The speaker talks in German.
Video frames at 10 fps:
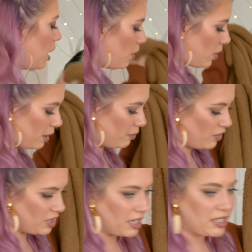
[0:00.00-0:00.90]
auch
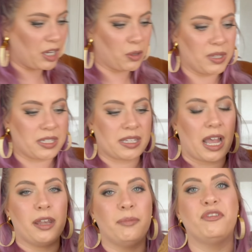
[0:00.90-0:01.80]
im Winter darum, dass es
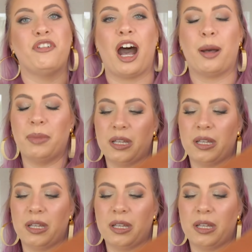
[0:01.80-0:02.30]
einem warm